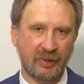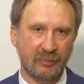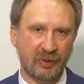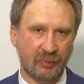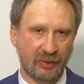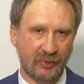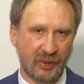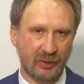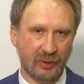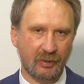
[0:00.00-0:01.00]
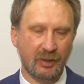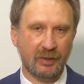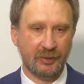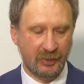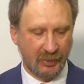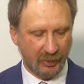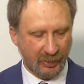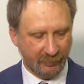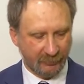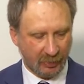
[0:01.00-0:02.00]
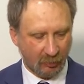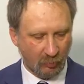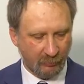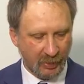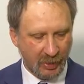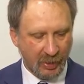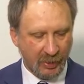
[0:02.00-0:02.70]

времени правления Николая II,